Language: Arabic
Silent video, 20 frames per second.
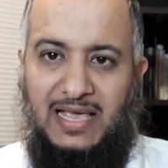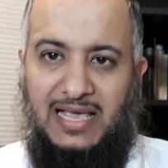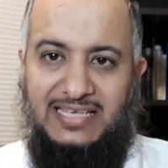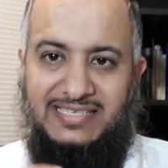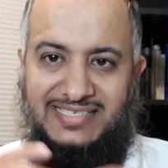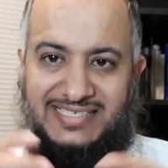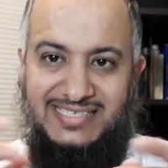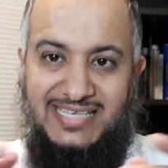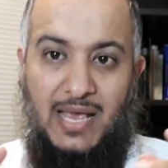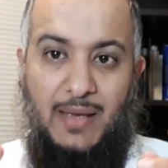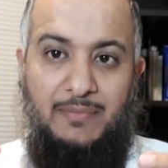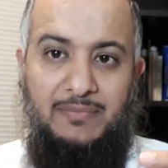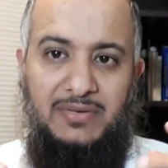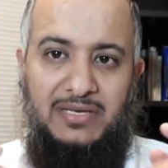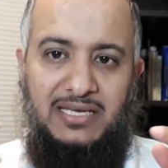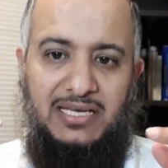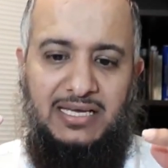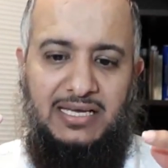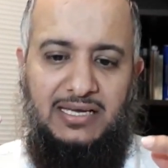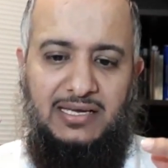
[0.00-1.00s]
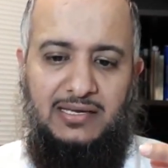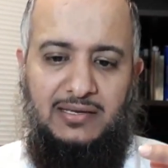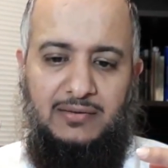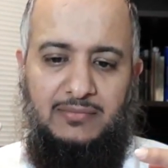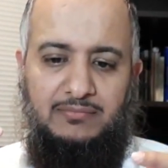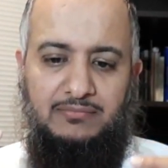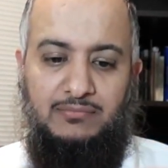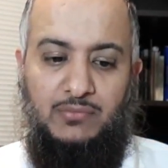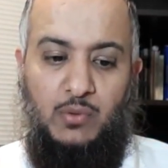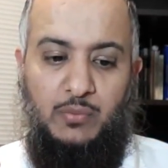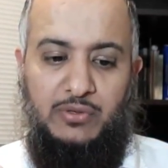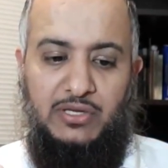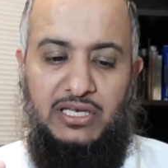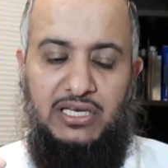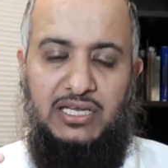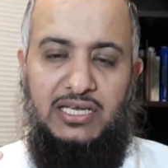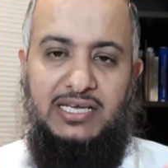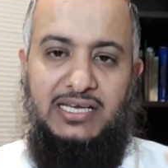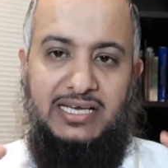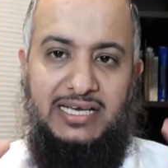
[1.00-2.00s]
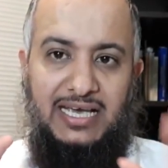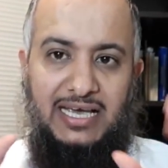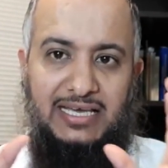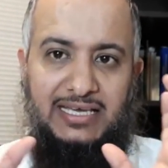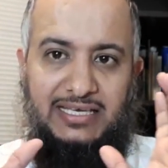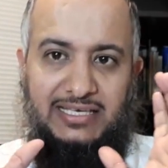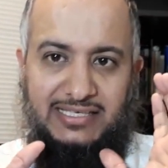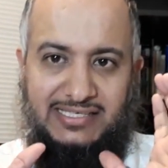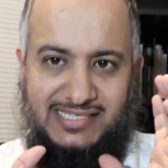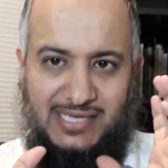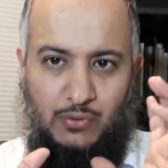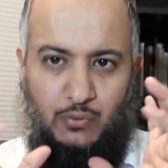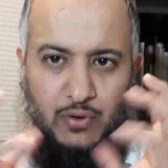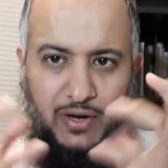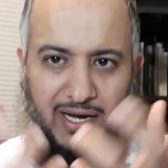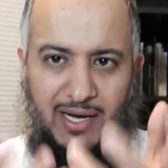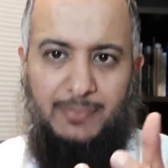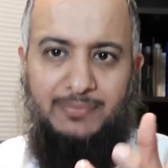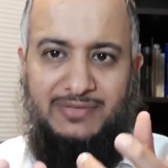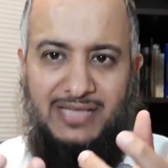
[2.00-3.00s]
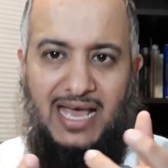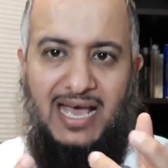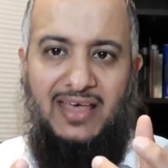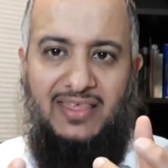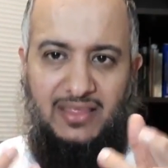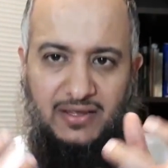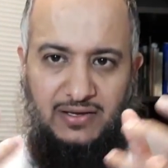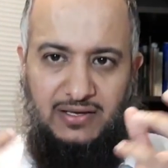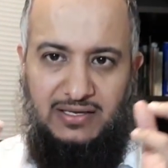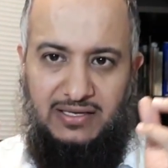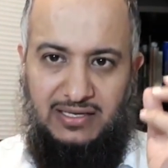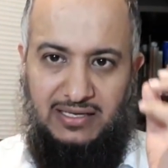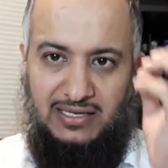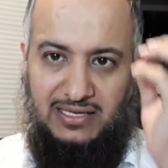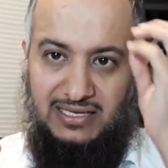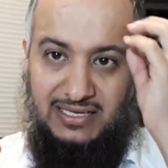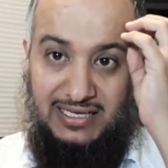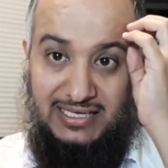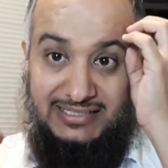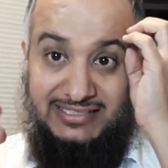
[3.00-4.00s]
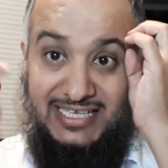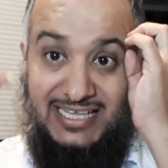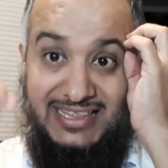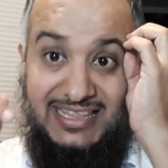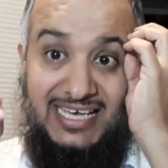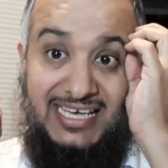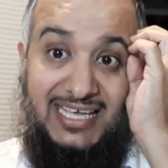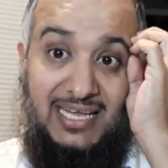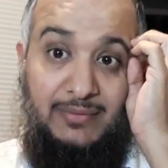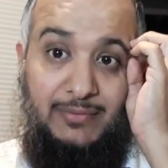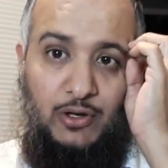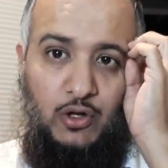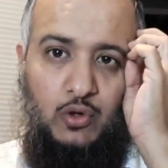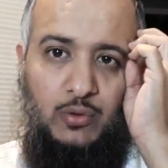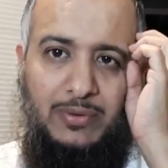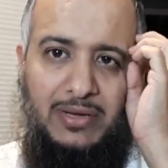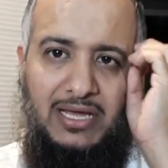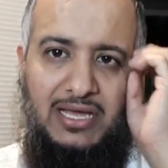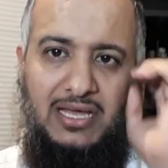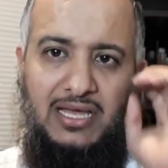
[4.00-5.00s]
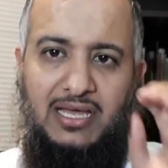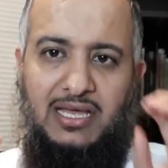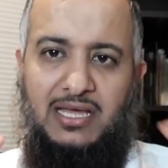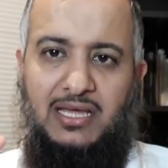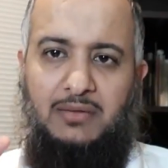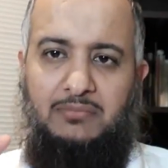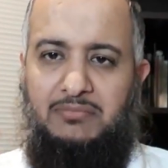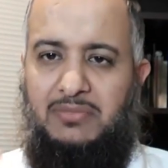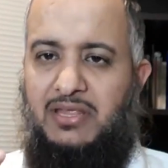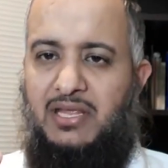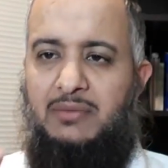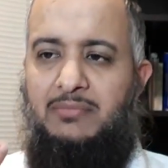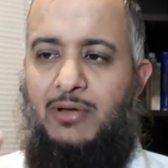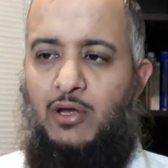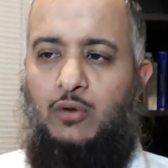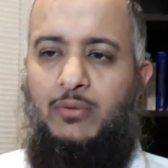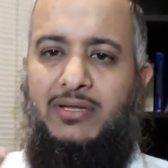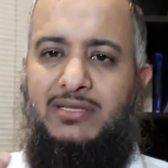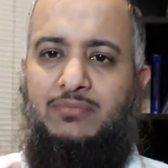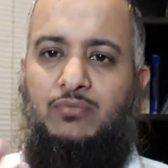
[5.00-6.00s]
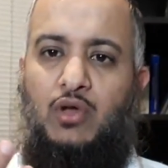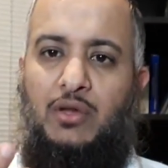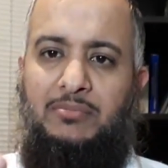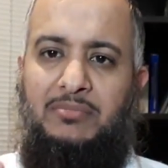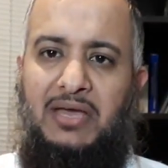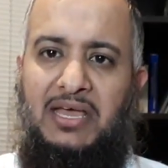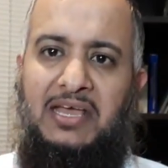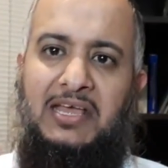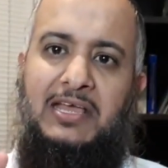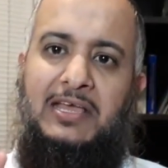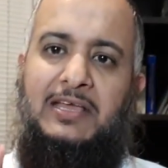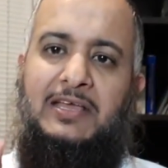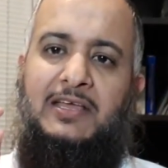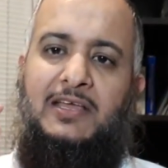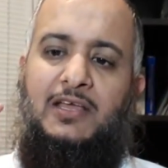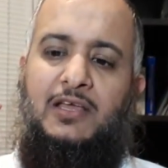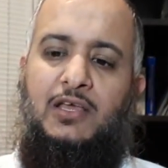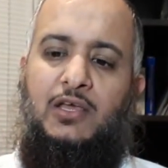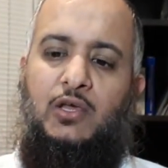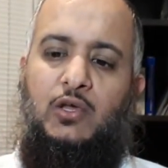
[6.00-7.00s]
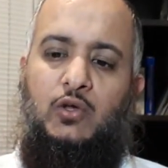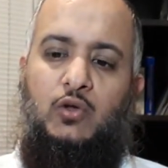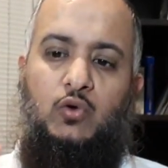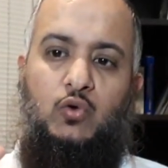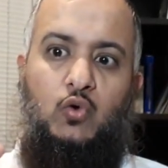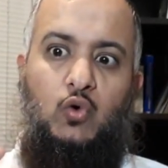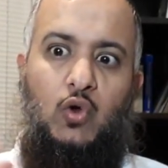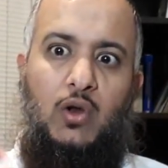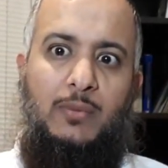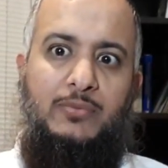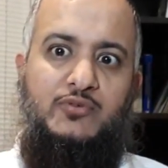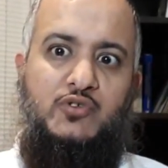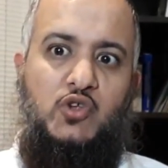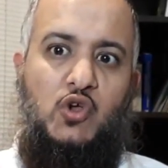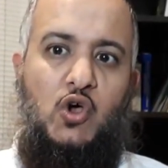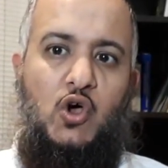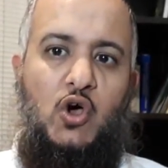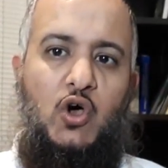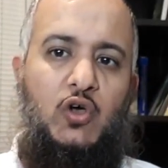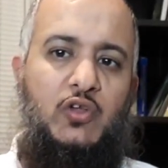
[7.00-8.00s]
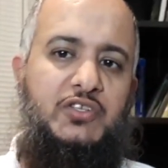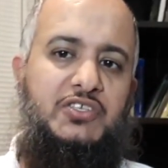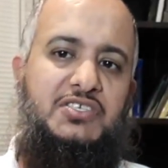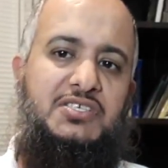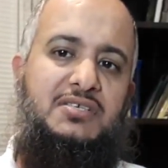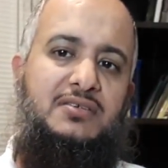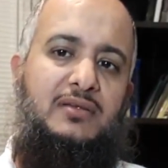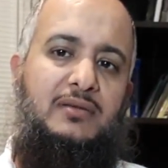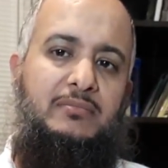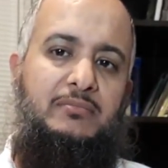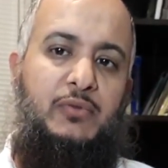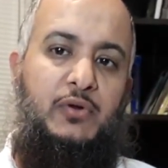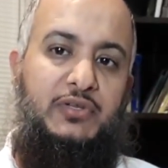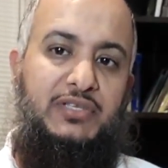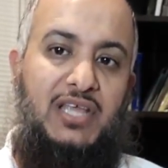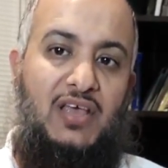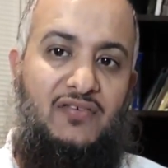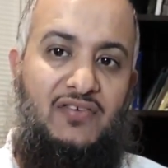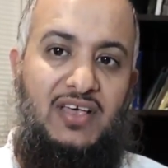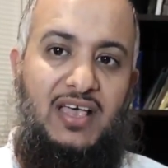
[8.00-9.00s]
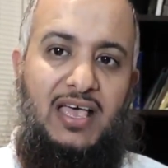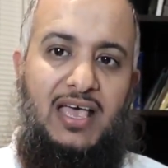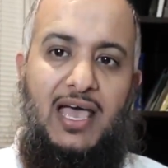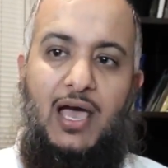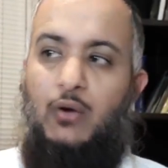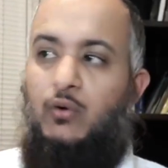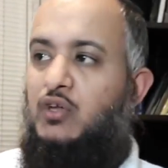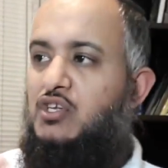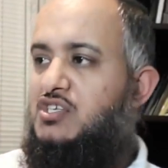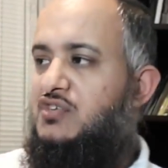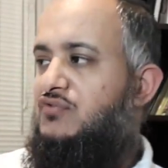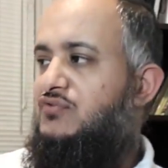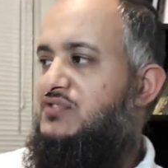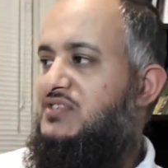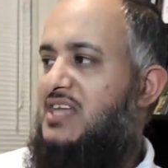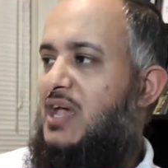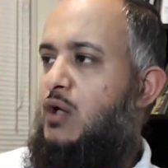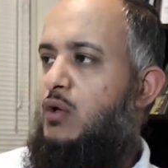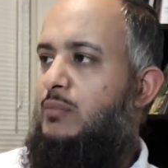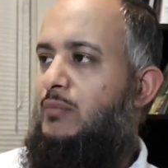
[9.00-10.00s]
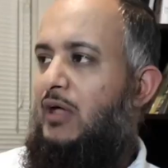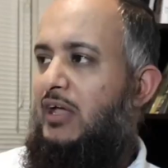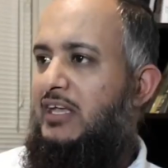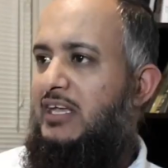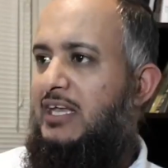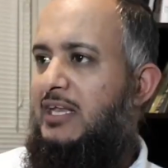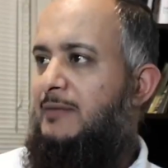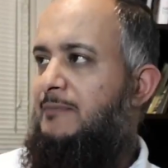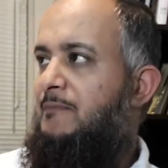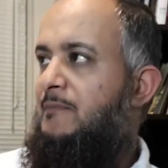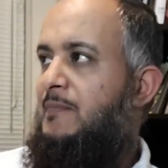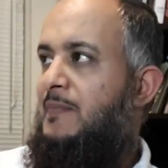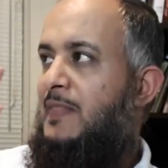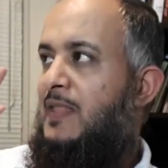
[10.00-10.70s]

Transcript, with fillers: السمعي ممكن يسوي الربط هذا حتى يتذكر المعلومة مثلا معلومات مهمة يقولها بصوت مرتفع أو يجي في زاوية معين